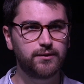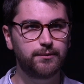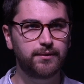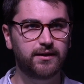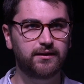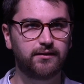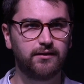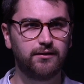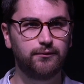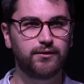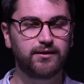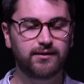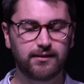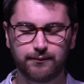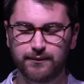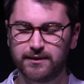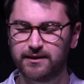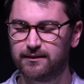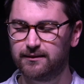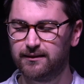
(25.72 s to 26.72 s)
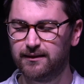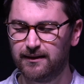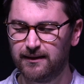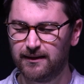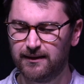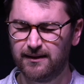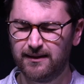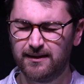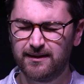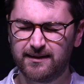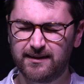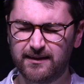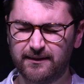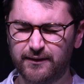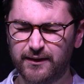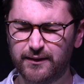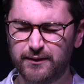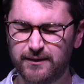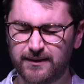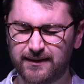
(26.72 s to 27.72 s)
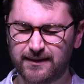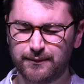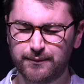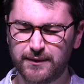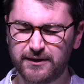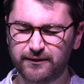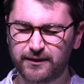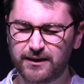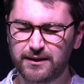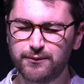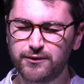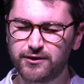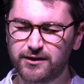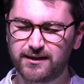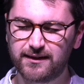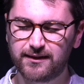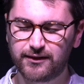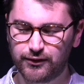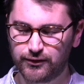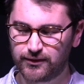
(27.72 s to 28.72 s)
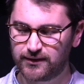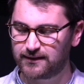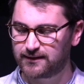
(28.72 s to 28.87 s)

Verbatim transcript: personnellement, ça m'a ça va ça vraiment restauré,